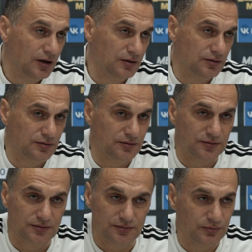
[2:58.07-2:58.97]

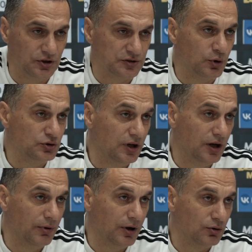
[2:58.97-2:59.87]
э, мы не сбросили
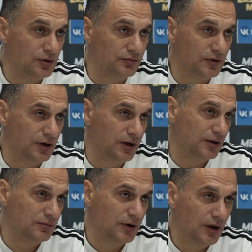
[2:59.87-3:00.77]
оборотов, а